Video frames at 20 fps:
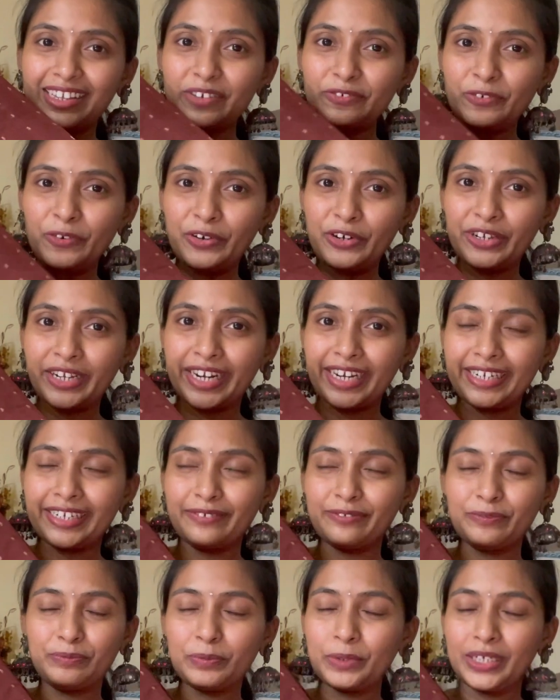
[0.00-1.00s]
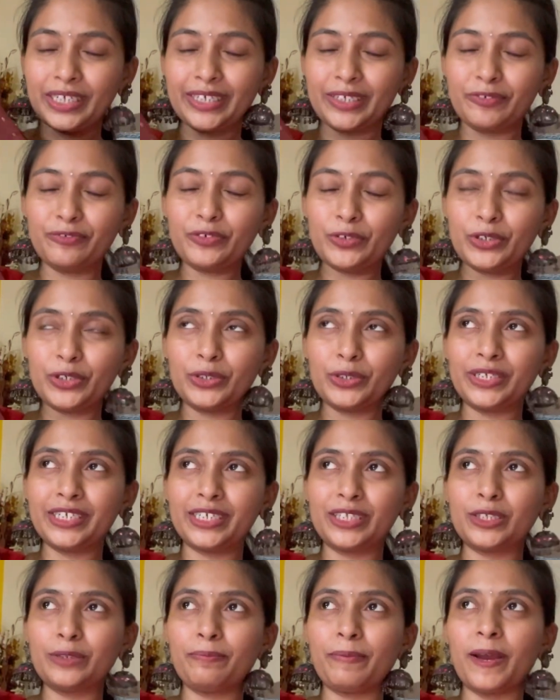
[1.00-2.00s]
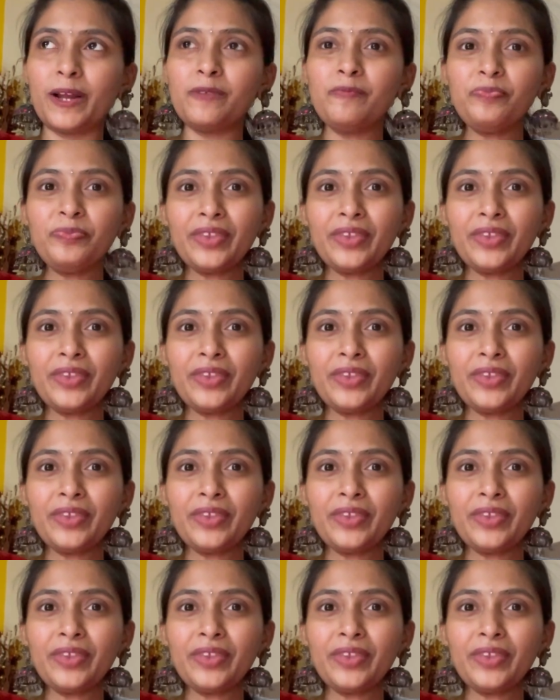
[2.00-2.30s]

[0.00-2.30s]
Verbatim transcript: தான் ஃபோட்டோ கெட் ஃபோட்டோ எடுத்துப்பேன்